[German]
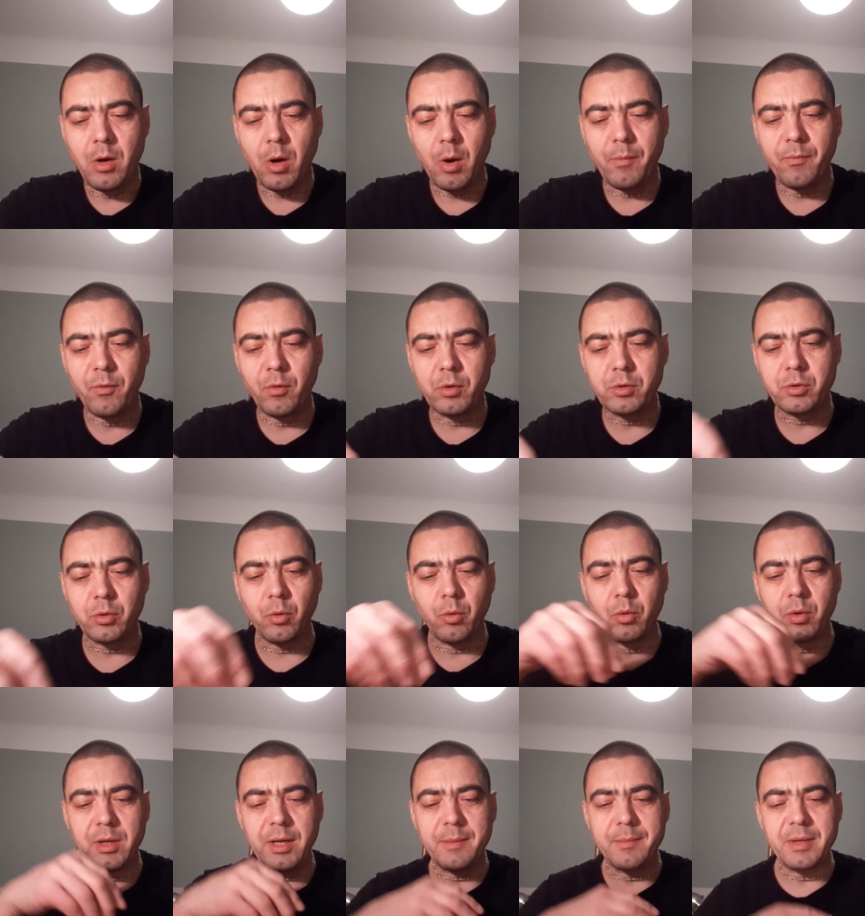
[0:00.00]
Obwohl
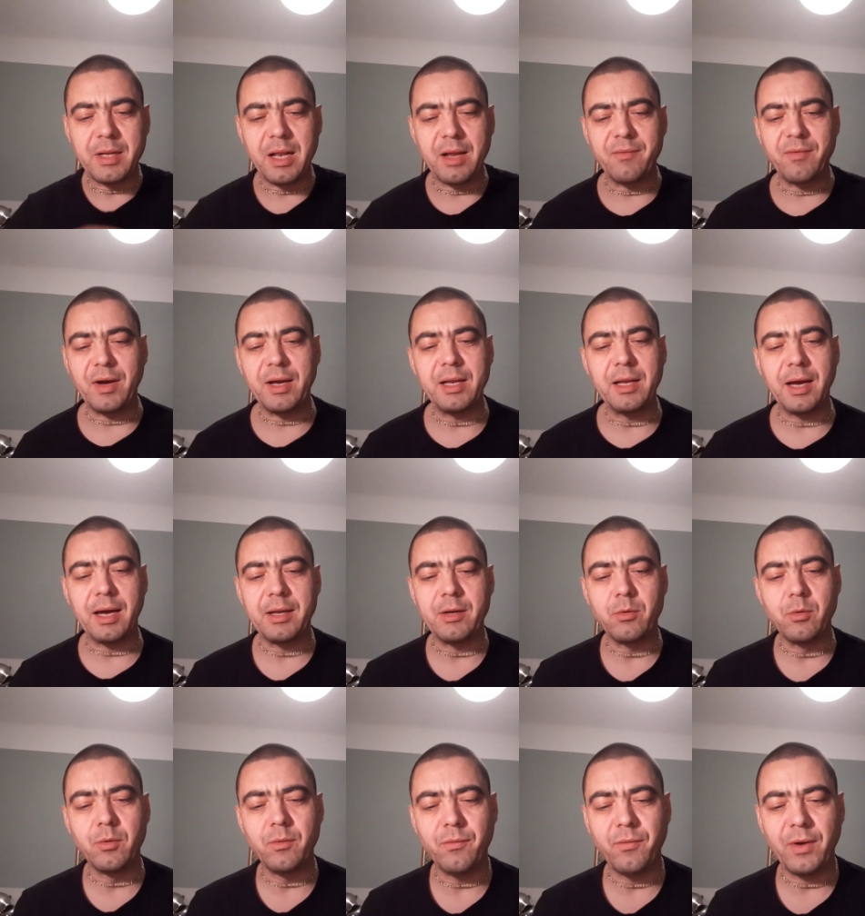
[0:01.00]
Drohner mittlerweile ein
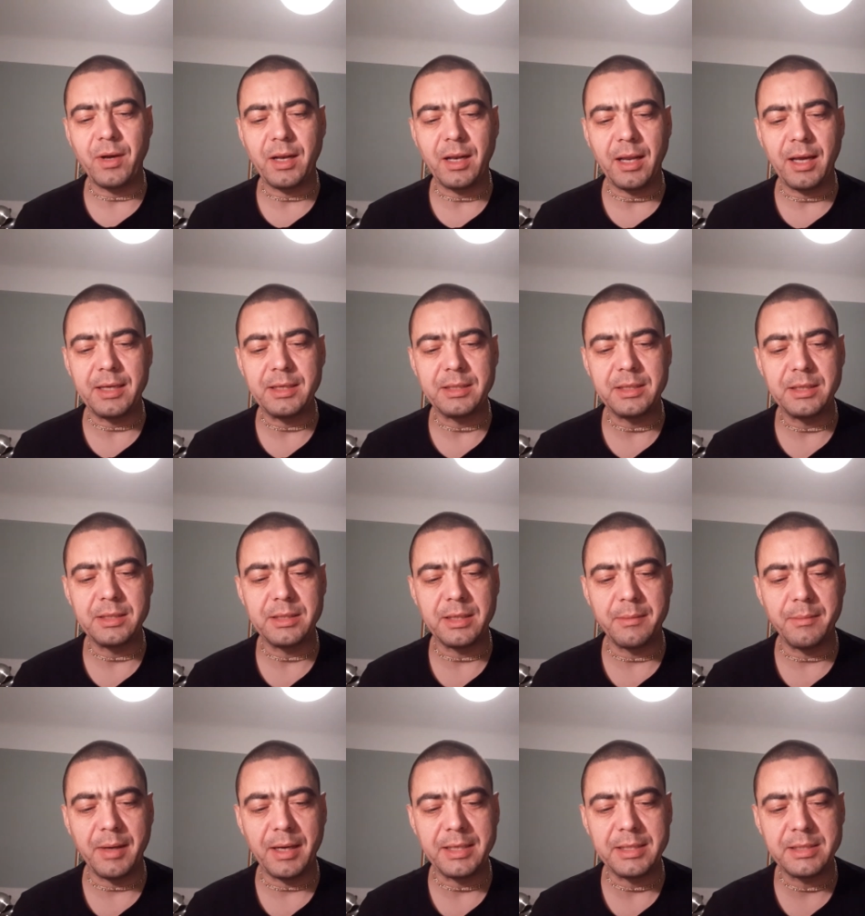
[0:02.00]
unvergleichlicher
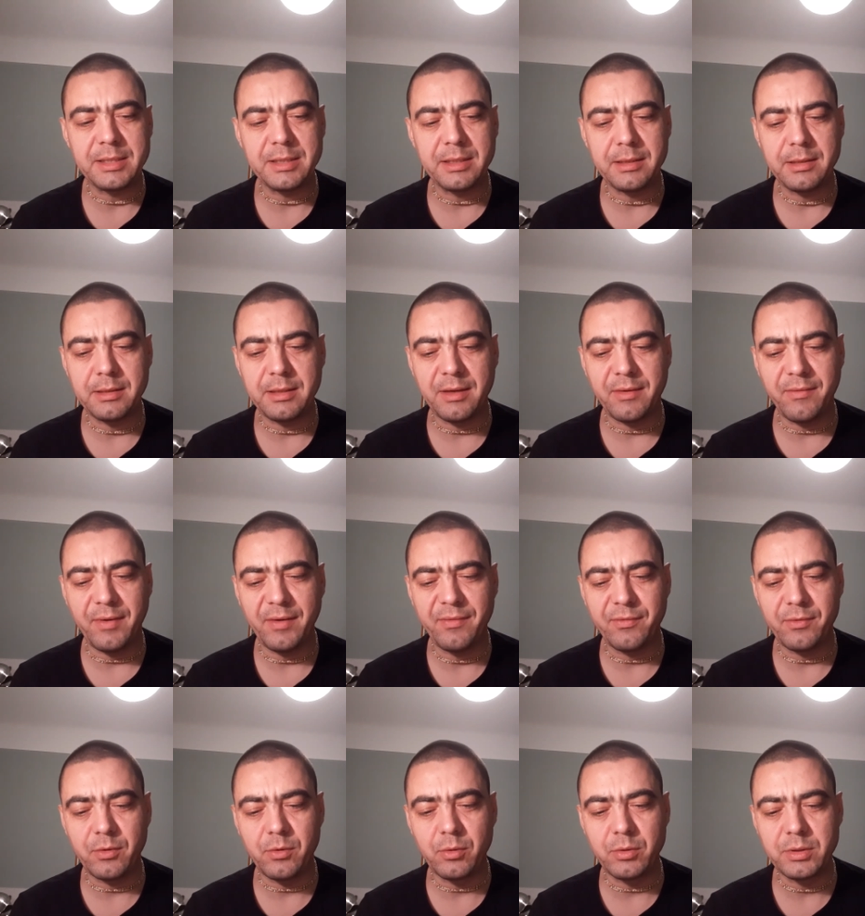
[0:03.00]
Meister der
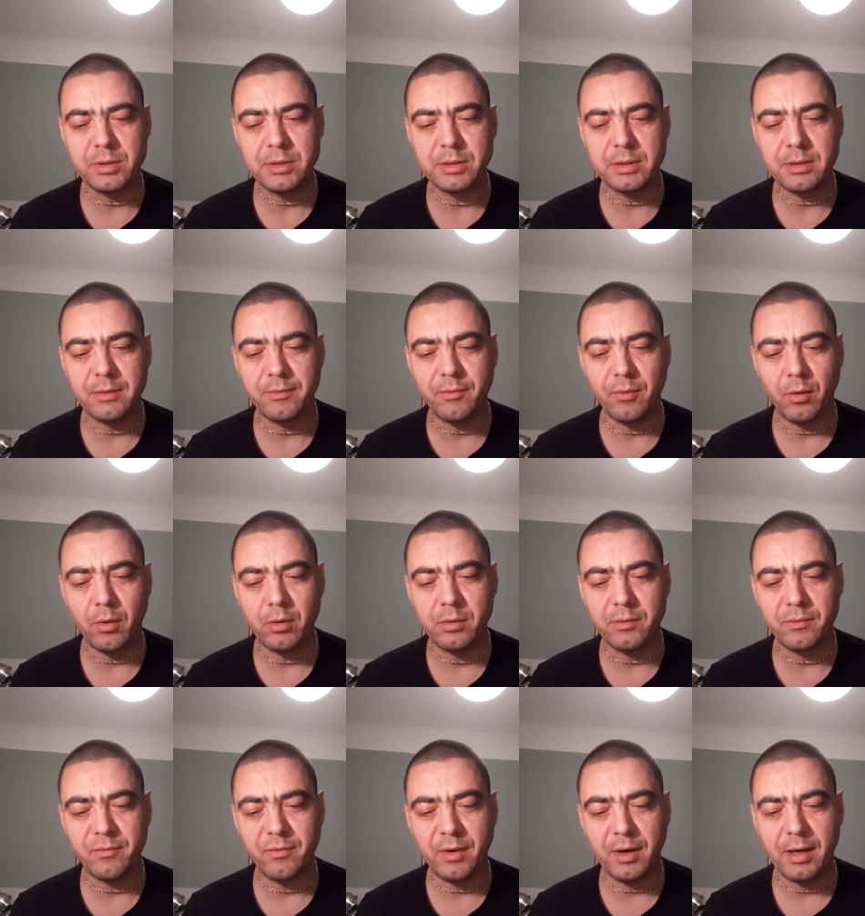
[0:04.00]
Waffenkunst
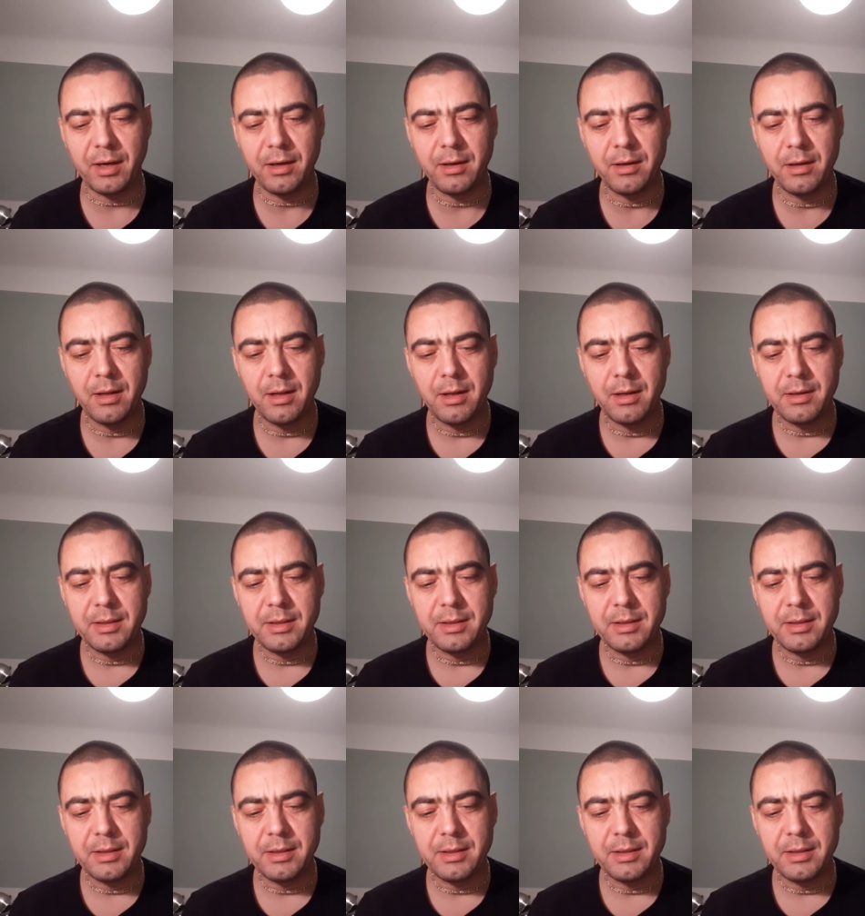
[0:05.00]
geworden war,